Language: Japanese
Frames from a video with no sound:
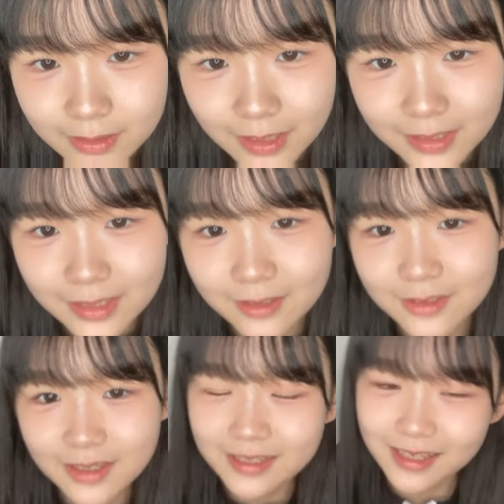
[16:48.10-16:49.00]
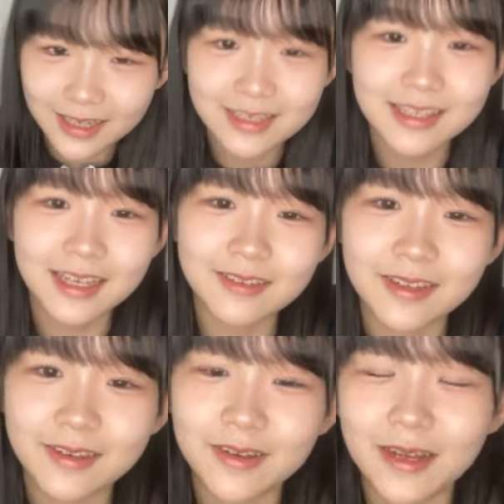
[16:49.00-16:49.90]
最近の中学生が知り
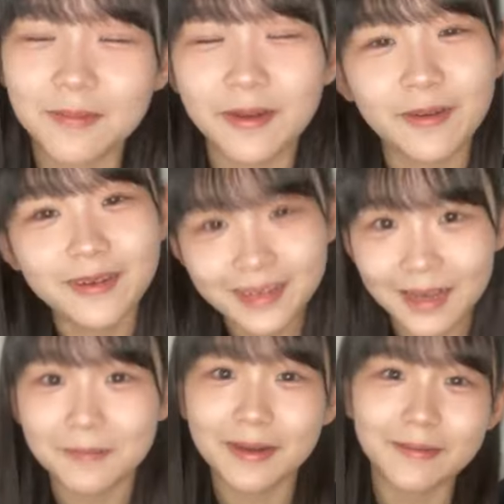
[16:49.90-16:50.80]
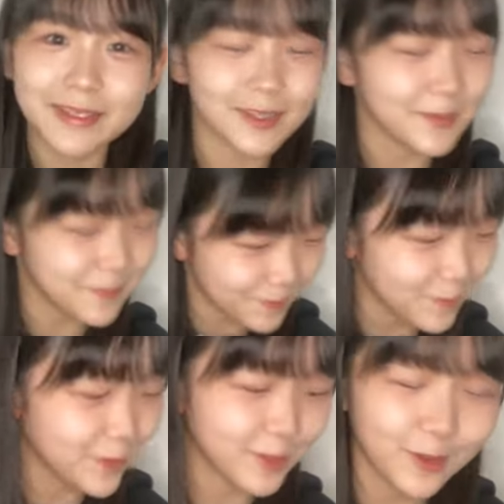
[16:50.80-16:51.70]
といように頑張ろう頑張りましょう
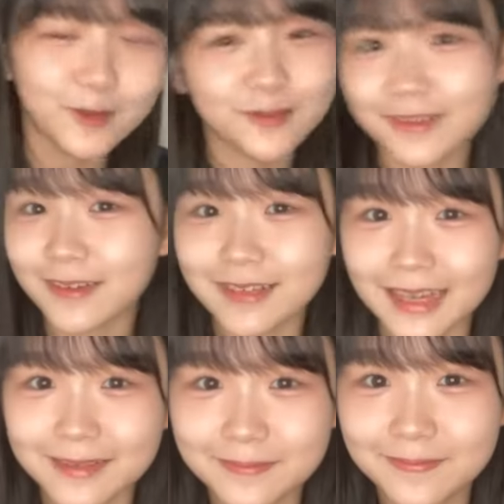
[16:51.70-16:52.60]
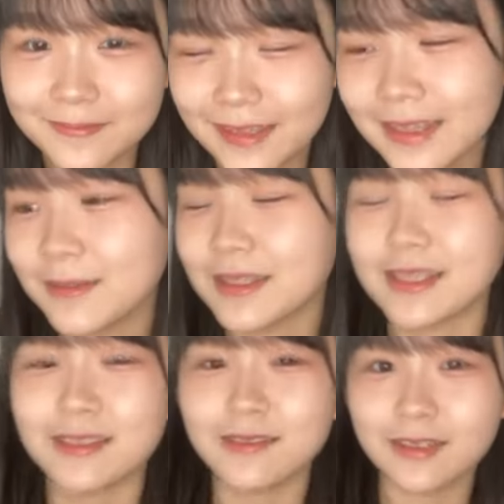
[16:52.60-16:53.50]
不況不況だでも
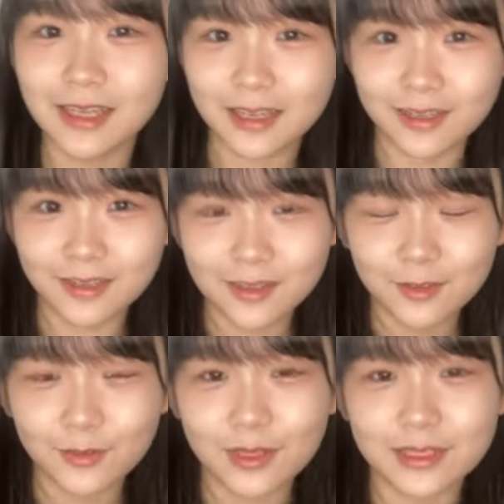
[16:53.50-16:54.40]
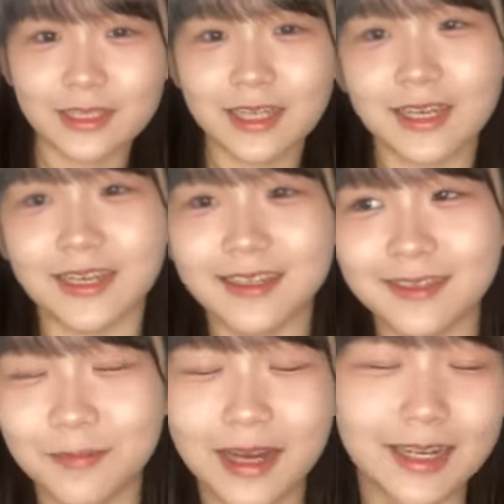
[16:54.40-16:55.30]
さすのね友達ね
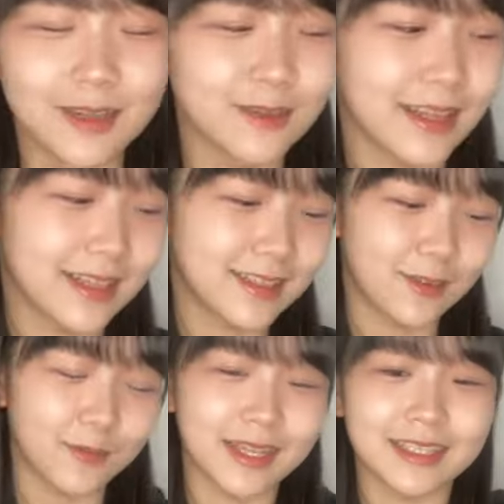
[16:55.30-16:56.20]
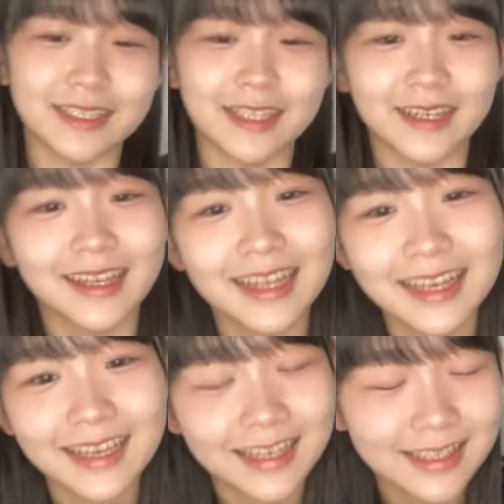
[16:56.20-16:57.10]
周りのね友達にね
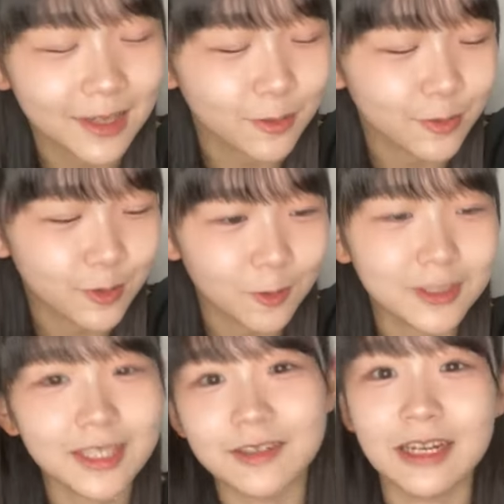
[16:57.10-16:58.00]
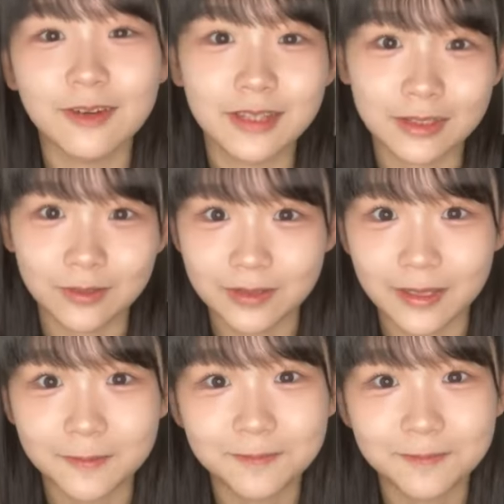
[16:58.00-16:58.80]
SK 不況してくれるって言っとった